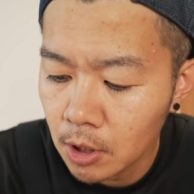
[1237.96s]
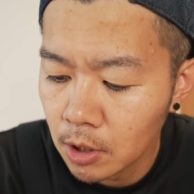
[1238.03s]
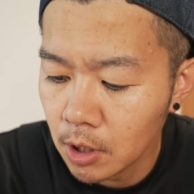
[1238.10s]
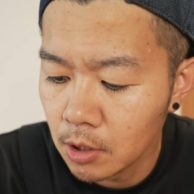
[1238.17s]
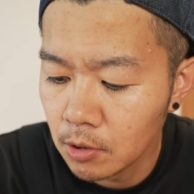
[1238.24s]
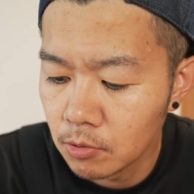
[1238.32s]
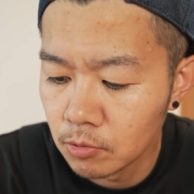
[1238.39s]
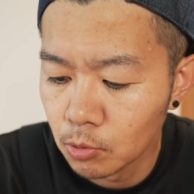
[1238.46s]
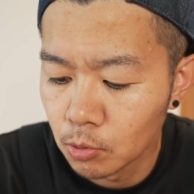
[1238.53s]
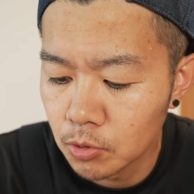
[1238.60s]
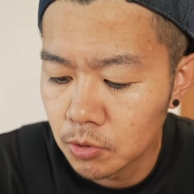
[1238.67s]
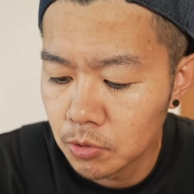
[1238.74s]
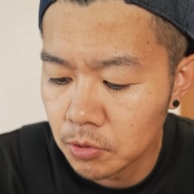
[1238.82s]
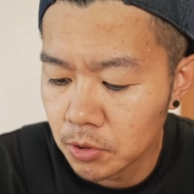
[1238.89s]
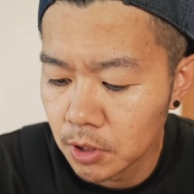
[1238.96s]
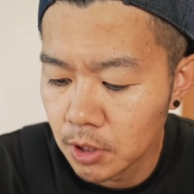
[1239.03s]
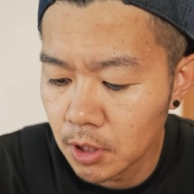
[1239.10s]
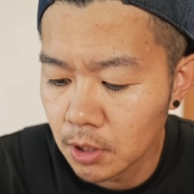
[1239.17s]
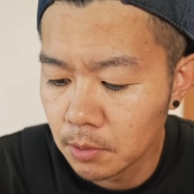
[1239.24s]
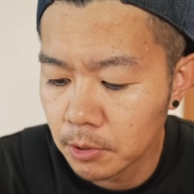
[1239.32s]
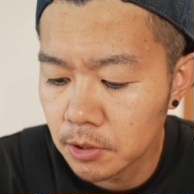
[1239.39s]
ていう度数に
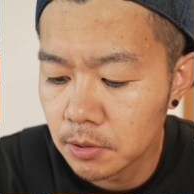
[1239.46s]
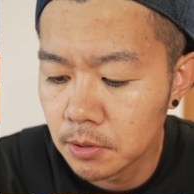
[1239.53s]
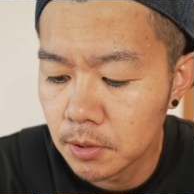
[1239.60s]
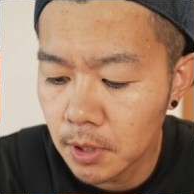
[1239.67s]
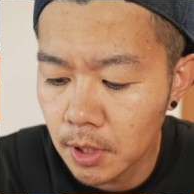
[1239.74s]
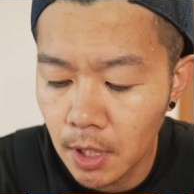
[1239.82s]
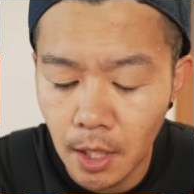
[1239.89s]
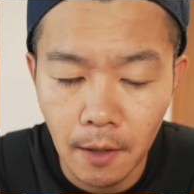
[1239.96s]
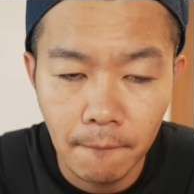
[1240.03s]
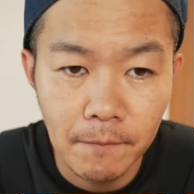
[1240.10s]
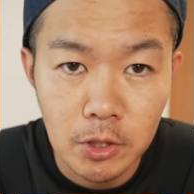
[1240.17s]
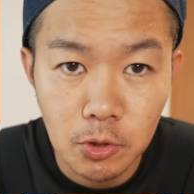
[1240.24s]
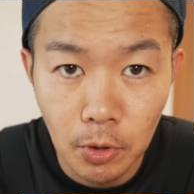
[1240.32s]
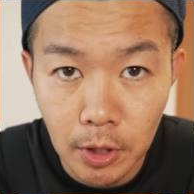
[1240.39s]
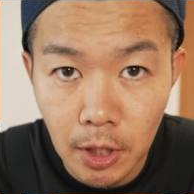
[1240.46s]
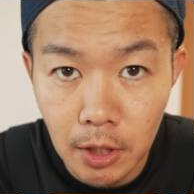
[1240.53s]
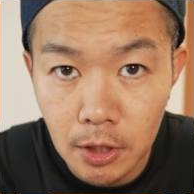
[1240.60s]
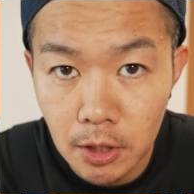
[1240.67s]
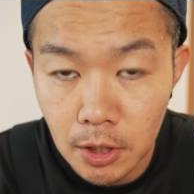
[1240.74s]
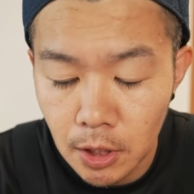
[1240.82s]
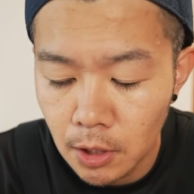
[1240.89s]
なりますのでそれな
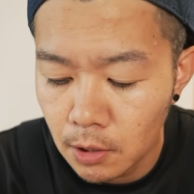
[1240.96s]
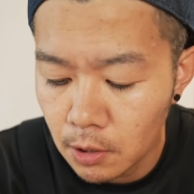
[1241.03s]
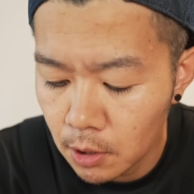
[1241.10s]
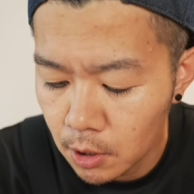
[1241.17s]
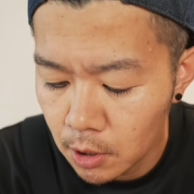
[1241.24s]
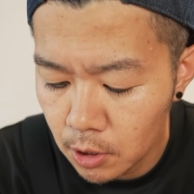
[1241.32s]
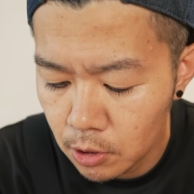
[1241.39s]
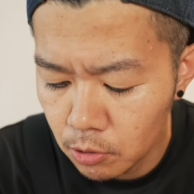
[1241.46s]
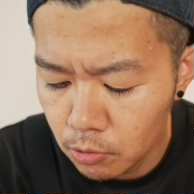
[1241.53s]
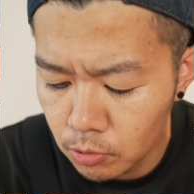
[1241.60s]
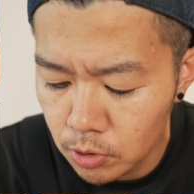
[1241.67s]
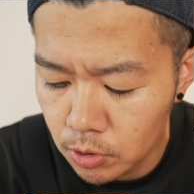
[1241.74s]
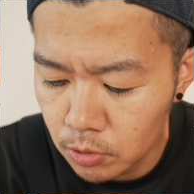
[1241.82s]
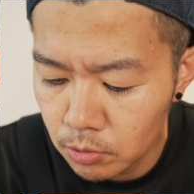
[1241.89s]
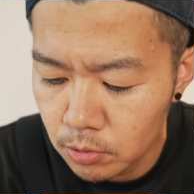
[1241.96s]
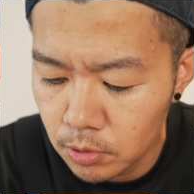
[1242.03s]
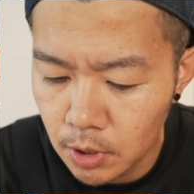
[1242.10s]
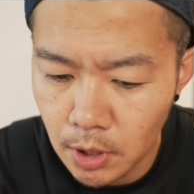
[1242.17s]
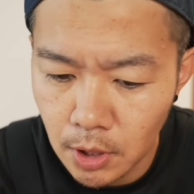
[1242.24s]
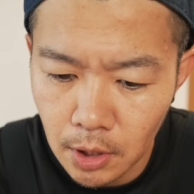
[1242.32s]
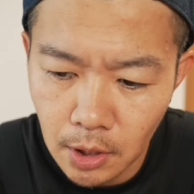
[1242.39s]
りに匂いするん
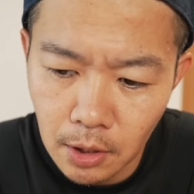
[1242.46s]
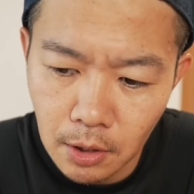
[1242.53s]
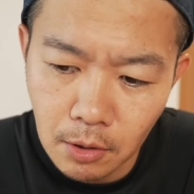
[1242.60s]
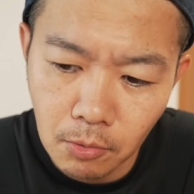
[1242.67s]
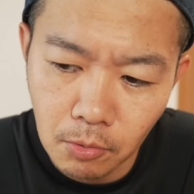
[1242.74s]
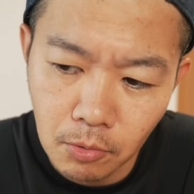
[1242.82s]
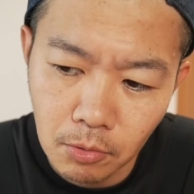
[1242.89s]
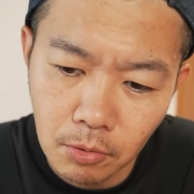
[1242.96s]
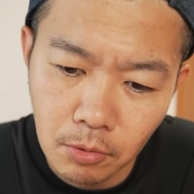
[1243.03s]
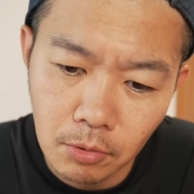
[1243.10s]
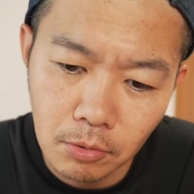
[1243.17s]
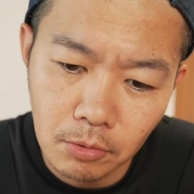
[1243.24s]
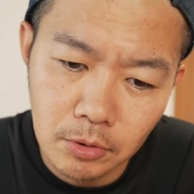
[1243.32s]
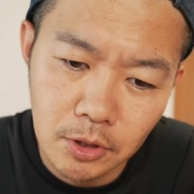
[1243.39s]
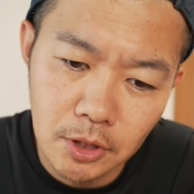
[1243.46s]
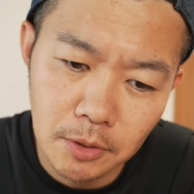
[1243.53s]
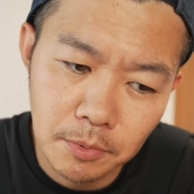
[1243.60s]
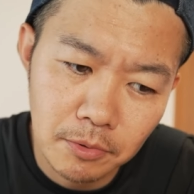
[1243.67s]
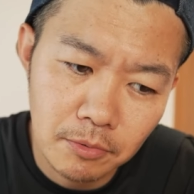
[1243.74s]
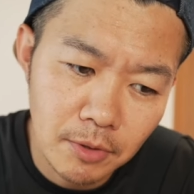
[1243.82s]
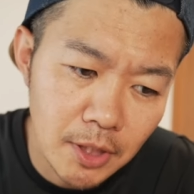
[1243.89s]
でねなんかこう自
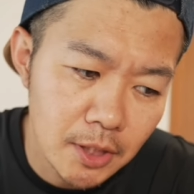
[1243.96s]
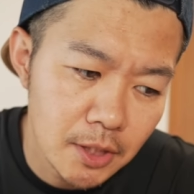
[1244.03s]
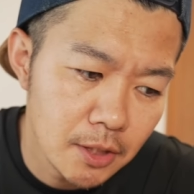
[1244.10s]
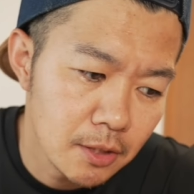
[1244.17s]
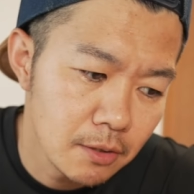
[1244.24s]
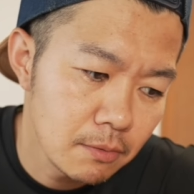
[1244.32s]
分は